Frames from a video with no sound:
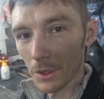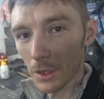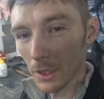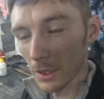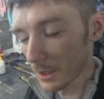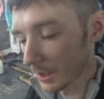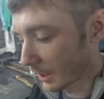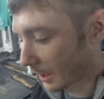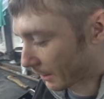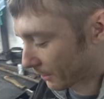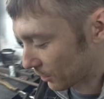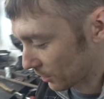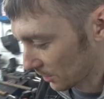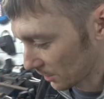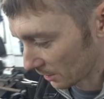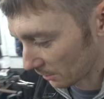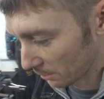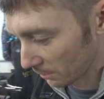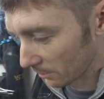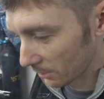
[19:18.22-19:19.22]
технаря в
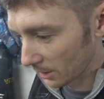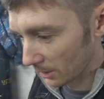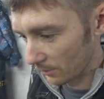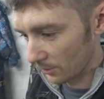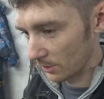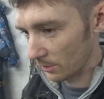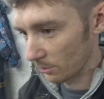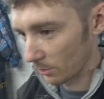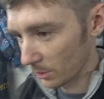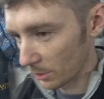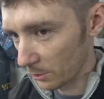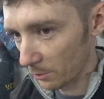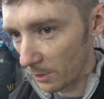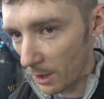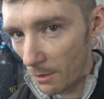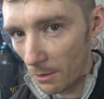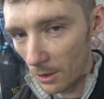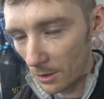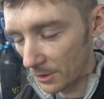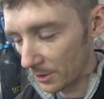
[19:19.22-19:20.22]
жизни бывает всего
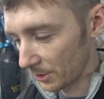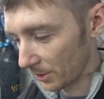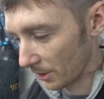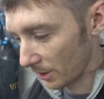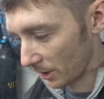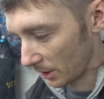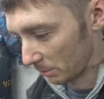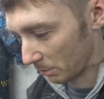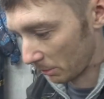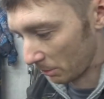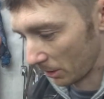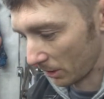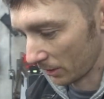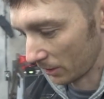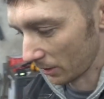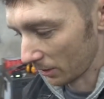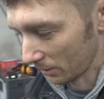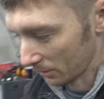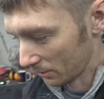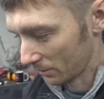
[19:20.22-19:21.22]
два волнительных
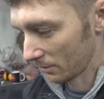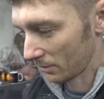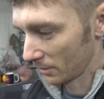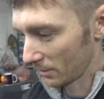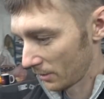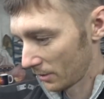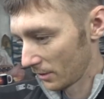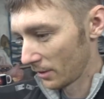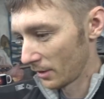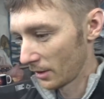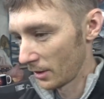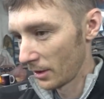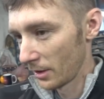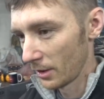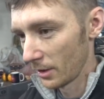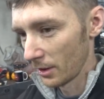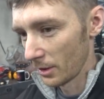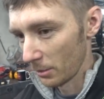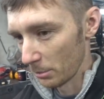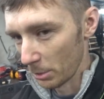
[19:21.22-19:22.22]
момента.
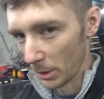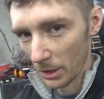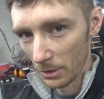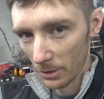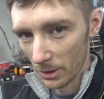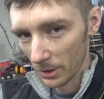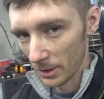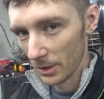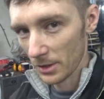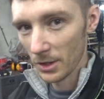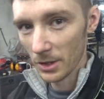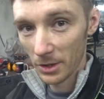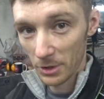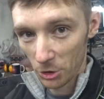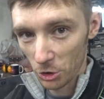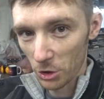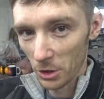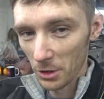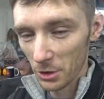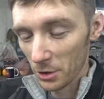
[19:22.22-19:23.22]
Первый – это секс с
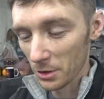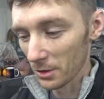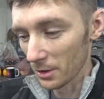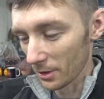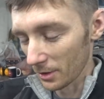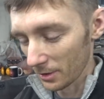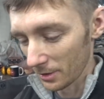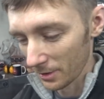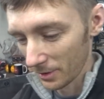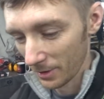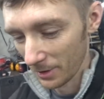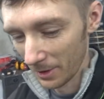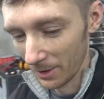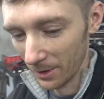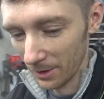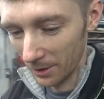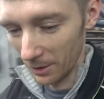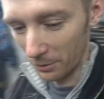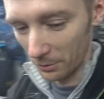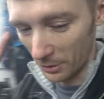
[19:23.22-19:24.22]
женщиной,
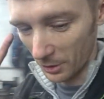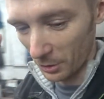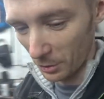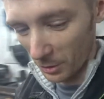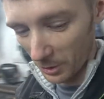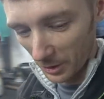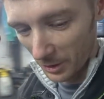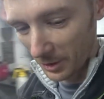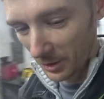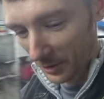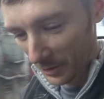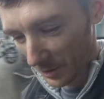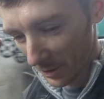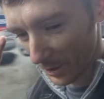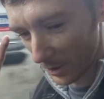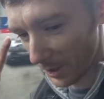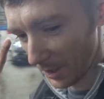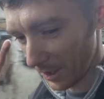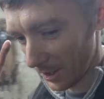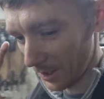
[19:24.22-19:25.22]
а второе –
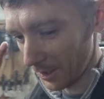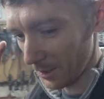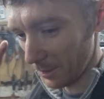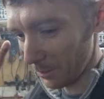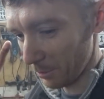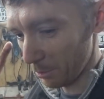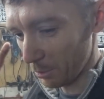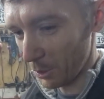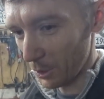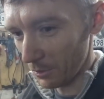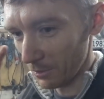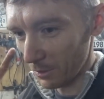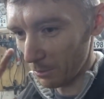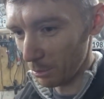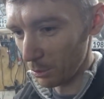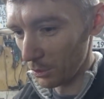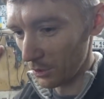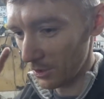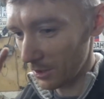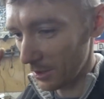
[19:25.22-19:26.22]
это первый
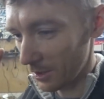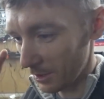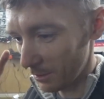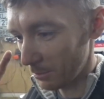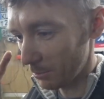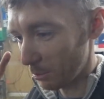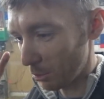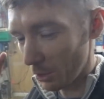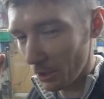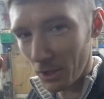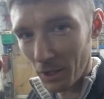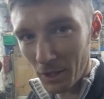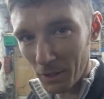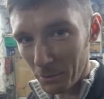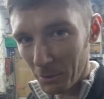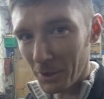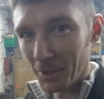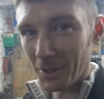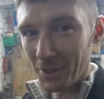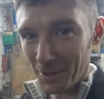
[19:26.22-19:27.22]
пуск более или
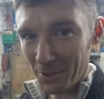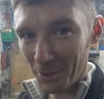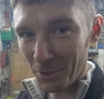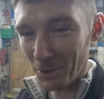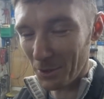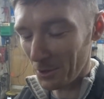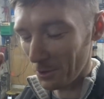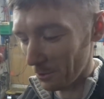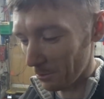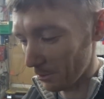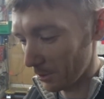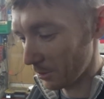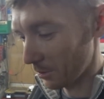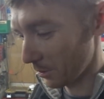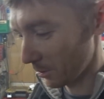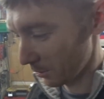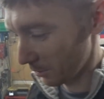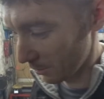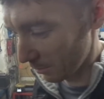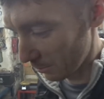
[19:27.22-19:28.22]
менее серьезного
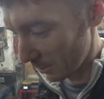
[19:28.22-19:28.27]
мотора в его